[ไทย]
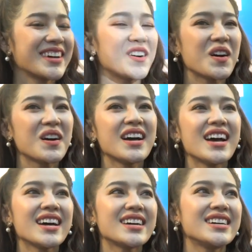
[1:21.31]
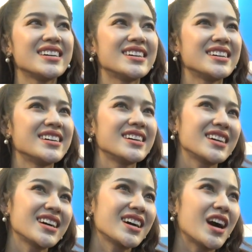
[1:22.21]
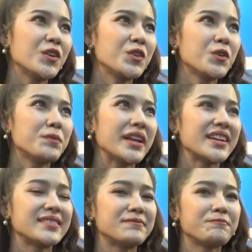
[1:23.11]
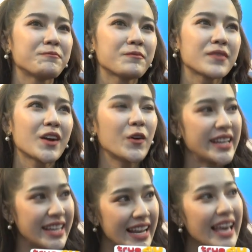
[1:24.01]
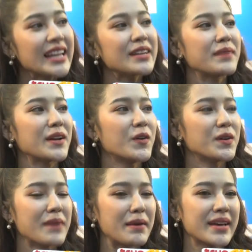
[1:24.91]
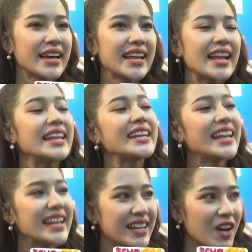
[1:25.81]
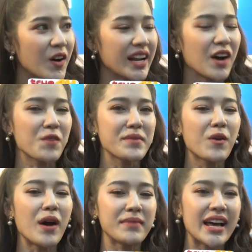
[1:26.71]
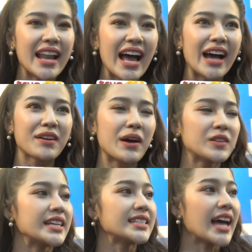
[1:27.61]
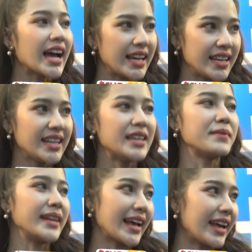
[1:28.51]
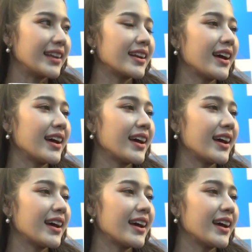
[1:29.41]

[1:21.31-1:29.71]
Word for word: เขาก็คือเขาดูเป็นคนที่เล่นเป็นคนแบบทะเลนทะเลนหน่อยแต่เขาก็มีความน่ารักเอาใจใส่ดีเหมือนกัน